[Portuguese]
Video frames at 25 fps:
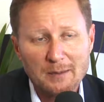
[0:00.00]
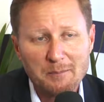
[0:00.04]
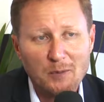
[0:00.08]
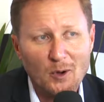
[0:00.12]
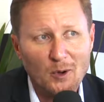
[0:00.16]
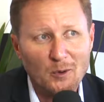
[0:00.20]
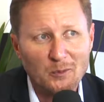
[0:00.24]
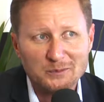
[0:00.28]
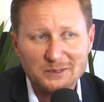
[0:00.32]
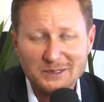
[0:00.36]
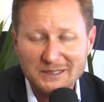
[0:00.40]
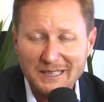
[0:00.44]

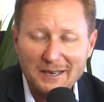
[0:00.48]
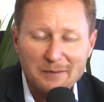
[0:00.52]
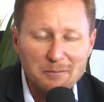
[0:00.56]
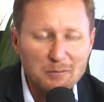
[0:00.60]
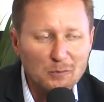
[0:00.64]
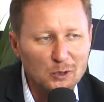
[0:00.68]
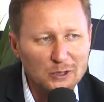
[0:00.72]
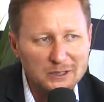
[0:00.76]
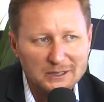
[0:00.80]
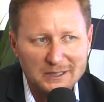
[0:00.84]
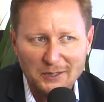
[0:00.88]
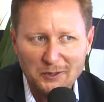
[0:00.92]
bom, tem
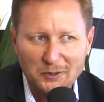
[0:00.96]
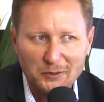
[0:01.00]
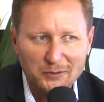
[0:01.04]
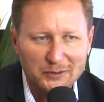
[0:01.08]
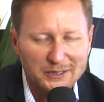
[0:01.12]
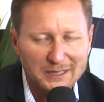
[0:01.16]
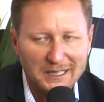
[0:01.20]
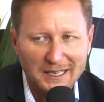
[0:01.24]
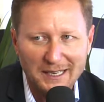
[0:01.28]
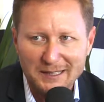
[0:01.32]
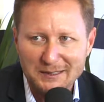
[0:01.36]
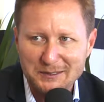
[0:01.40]
muita
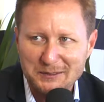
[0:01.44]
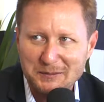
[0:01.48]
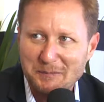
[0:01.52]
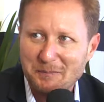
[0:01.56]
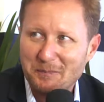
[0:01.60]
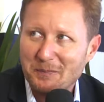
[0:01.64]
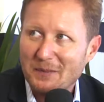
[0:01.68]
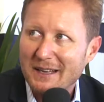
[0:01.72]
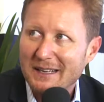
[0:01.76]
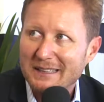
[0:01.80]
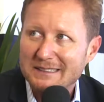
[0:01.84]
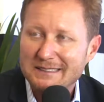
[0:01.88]
novidade
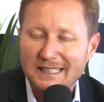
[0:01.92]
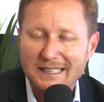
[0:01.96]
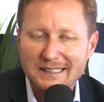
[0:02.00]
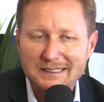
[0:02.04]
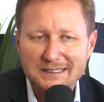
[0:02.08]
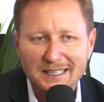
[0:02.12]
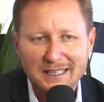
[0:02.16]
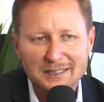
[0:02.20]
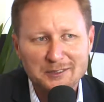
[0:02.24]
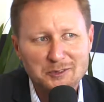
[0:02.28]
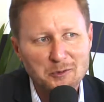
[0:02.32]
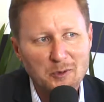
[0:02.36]

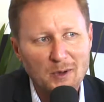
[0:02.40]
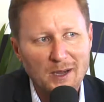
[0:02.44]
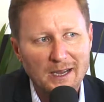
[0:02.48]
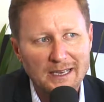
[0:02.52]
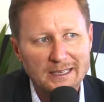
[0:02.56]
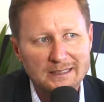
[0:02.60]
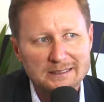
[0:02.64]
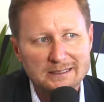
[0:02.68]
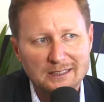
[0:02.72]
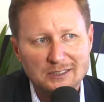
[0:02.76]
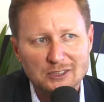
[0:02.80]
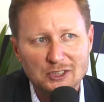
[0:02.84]
dentre as
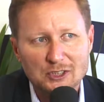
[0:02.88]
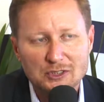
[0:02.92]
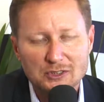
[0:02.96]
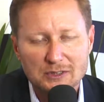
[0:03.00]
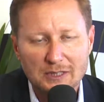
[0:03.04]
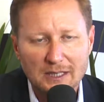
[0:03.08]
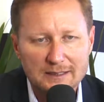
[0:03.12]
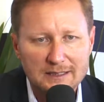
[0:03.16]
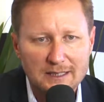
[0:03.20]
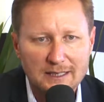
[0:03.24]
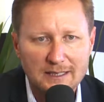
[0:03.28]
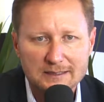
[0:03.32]
quais a gente
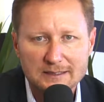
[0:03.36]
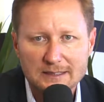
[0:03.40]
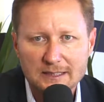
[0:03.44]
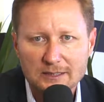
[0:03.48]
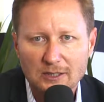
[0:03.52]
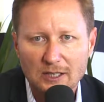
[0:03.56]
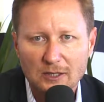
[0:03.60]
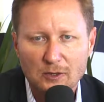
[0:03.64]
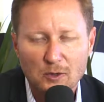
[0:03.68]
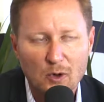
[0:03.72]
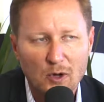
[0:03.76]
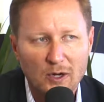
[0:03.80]
está
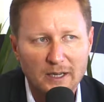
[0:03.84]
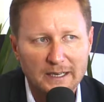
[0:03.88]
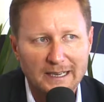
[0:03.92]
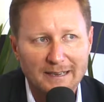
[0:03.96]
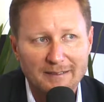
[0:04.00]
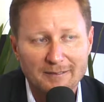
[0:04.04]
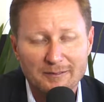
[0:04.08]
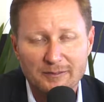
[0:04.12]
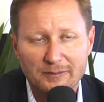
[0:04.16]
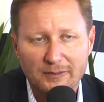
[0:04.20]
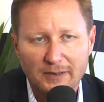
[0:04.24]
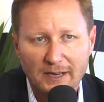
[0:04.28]
trazendo
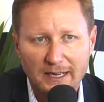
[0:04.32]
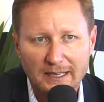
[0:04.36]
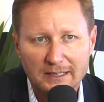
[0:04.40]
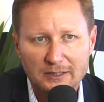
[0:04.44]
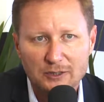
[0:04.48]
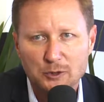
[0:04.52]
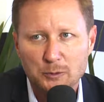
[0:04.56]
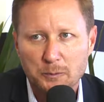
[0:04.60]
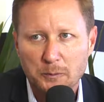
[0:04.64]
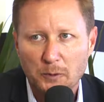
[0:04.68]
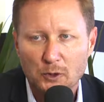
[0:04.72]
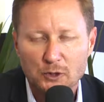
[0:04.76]
agora
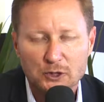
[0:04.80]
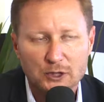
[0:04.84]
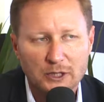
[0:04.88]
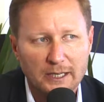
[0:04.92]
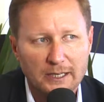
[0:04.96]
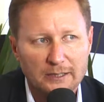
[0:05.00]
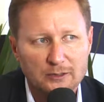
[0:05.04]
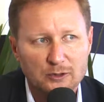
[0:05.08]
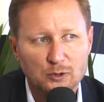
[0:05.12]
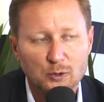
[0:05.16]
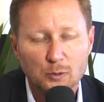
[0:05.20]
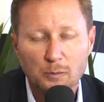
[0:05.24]
vários
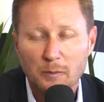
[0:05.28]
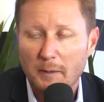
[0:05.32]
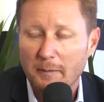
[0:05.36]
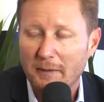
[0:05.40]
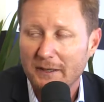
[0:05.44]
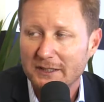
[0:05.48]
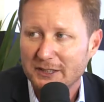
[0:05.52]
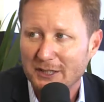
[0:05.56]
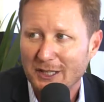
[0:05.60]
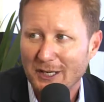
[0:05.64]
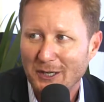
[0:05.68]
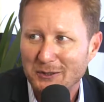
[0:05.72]
projetos do
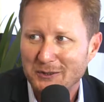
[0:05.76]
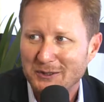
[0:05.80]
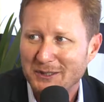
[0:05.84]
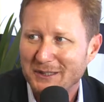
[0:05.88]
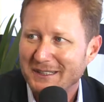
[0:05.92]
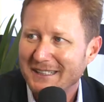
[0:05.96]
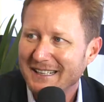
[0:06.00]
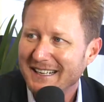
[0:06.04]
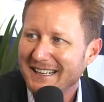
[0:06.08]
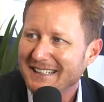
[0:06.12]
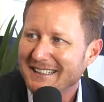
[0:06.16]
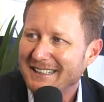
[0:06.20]
Mama
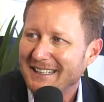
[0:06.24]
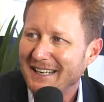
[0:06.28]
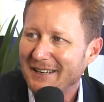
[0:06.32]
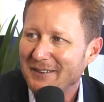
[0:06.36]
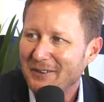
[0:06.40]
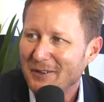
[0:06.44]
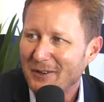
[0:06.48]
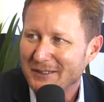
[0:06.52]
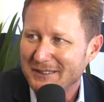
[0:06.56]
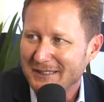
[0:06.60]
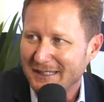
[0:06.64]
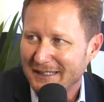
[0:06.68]
Shelter, que é a
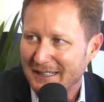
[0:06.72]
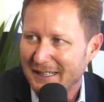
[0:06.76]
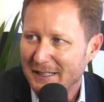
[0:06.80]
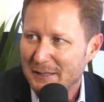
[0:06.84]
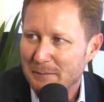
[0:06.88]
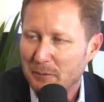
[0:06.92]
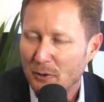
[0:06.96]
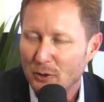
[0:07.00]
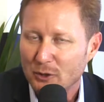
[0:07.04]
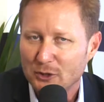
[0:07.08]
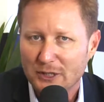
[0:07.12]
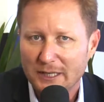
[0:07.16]
nossa, aquele
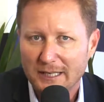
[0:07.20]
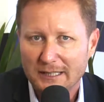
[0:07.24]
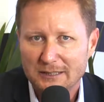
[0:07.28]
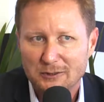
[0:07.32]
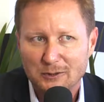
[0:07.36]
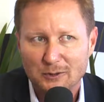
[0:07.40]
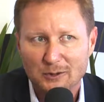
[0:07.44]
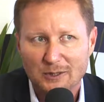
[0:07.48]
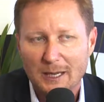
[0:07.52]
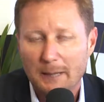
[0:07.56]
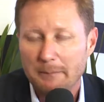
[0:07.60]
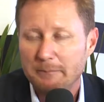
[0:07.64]

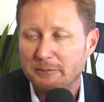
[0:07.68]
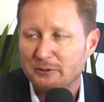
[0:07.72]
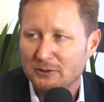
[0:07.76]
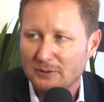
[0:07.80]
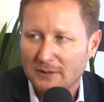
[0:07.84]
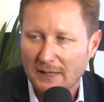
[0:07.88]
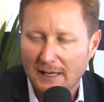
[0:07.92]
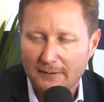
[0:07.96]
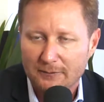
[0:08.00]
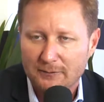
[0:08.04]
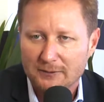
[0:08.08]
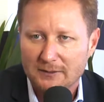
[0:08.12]
projeto
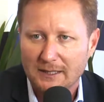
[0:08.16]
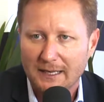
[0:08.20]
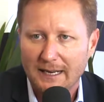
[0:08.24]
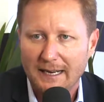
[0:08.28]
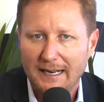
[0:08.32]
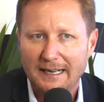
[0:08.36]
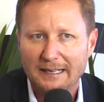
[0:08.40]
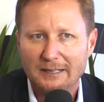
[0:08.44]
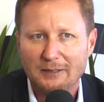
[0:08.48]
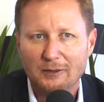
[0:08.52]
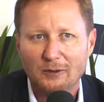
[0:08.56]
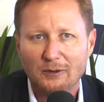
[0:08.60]

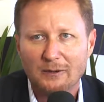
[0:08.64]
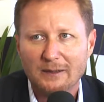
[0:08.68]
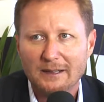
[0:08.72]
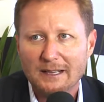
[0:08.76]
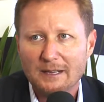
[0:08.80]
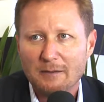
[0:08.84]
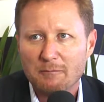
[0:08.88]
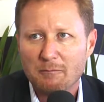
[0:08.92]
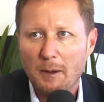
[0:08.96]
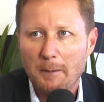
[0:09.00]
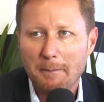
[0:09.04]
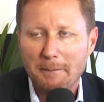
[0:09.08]
lifestyle,
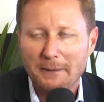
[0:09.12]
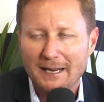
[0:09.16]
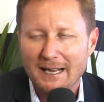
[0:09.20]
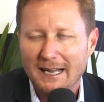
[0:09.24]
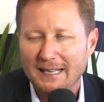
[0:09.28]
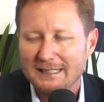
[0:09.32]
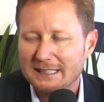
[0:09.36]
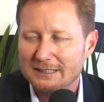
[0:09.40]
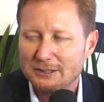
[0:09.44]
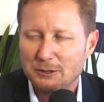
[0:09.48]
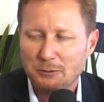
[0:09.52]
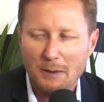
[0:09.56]
uma
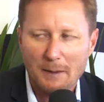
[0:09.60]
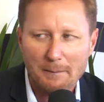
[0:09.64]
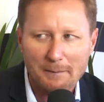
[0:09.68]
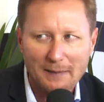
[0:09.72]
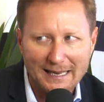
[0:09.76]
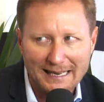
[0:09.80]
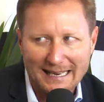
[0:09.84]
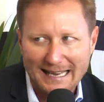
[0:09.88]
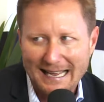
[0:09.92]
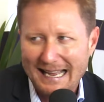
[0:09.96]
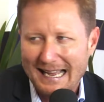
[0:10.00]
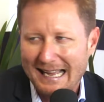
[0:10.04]
pegada de uma
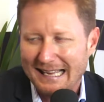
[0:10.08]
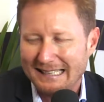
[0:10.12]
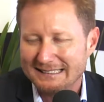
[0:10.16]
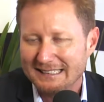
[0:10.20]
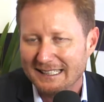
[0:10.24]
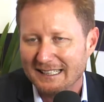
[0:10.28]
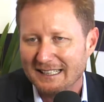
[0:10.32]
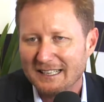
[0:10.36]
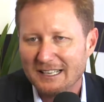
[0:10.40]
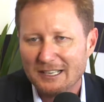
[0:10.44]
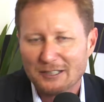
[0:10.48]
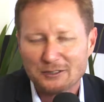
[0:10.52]

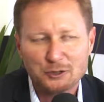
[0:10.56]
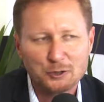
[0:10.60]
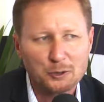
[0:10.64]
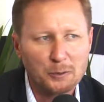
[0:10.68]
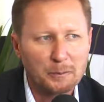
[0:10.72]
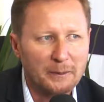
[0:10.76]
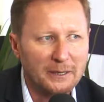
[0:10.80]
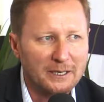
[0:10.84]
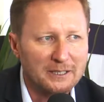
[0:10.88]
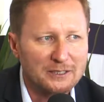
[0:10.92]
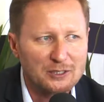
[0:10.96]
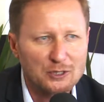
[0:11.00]
balada,
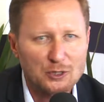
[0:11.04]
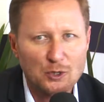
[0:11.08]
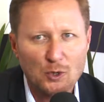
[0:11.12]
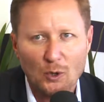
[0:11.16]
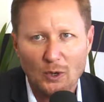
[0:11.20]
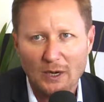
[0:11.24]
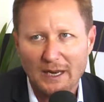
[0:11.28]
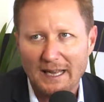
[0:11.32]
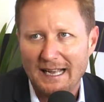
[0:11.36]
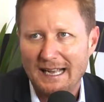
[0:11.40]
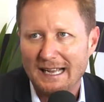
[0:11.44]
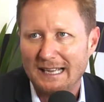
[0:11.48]
super
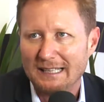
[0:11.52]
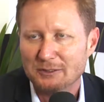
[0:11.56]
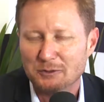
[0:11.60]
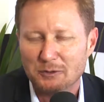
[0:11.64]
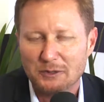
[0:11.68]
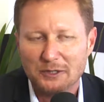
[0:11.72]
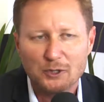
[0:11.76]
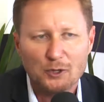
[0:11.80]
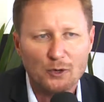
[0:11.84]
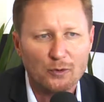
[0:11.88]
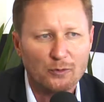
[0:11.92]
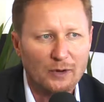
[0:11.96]
descolado,
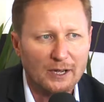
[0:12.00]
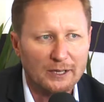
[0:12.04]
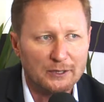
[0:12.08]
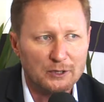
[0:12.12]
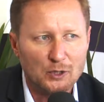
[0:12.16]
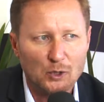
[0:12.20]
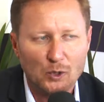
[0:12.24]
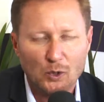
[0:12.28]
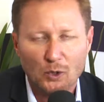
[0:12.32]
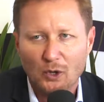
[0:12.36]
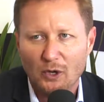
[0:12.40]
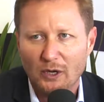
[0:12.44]

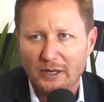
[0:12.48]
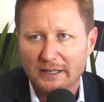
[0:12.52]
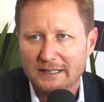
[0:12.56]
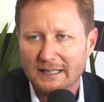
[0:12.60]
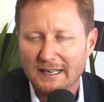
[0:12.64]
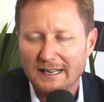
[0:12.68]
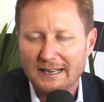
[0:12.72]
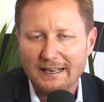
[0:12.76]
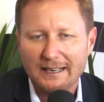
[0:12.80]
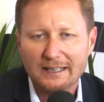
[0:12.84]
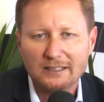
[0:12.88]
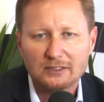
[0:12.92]
inovador,
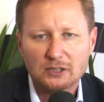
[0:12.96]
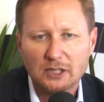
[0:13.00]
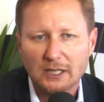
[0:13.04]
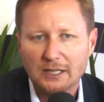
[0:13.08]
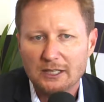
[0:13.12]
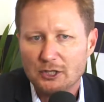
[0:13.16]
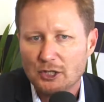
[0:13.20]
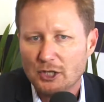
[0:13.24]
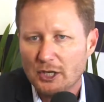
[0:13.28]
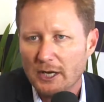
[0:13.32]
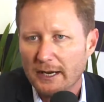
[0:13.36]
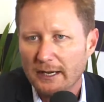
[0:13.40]

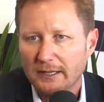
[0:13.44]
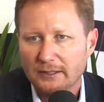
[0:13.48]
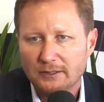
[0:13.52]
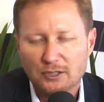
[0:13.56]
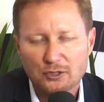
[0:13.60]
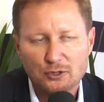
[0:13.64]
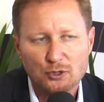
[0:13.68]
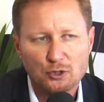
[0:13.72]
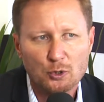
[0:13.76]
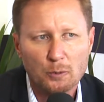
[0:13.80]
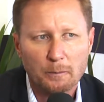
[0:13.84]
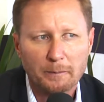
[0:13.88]

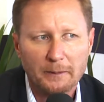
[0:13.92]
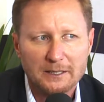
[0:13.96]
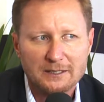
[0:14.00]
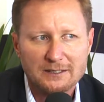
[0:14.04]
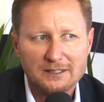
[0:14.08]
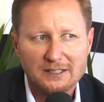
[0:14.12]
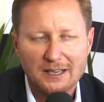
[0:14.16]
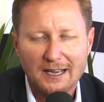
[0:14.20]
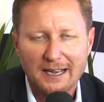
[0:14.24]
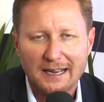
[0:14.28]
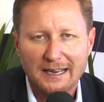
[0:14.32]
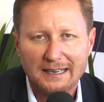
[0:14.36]
inteligente, super
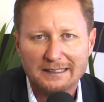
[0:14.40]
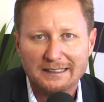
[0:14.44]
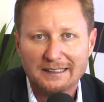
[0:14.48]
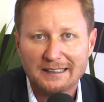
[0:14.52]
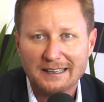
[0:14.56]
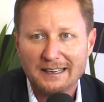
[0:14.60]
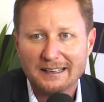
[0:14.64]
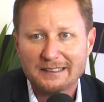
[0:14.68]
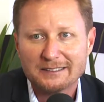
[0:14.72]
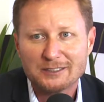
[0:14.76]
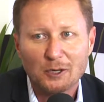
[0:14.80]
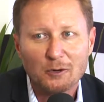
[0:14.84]
design.
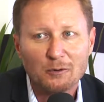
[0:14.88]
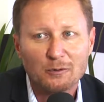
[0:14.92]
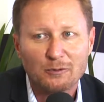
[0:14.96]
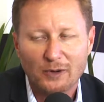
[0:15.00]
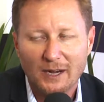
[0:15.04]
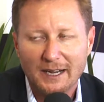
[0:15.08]
Então